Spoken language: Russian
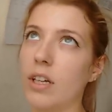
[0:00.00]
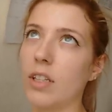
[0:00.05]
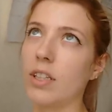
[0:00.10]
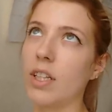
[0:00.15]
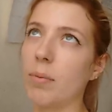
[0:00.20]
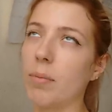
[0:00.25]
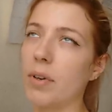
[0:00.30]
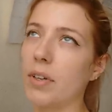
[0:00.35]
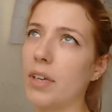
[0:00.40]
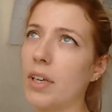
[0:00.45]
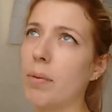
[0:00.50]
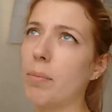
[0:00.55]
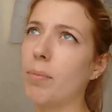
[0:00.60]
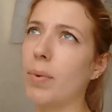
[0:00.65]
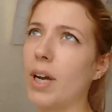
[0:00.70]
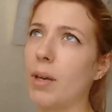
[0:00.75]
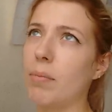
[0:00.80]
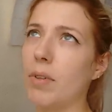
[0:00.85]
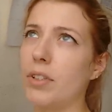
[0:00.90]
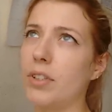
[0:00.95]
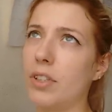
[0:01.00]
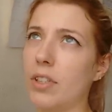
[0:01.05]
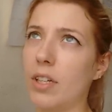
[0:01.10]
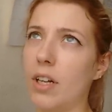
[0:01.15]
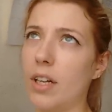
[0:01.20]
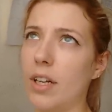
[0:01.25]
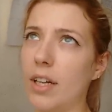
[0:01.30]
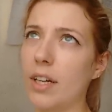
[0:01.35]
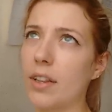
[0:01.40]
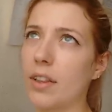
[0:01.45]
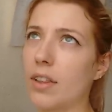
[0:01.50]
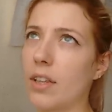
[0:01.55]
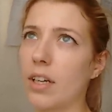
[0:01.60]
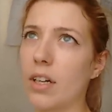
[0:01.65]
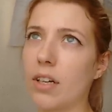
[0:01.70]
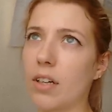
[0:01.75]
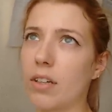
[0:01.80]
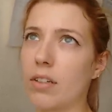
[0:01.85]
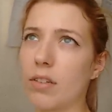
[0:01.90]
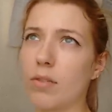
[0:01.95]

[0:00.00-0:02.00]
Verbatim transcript: на моей памяти лет так,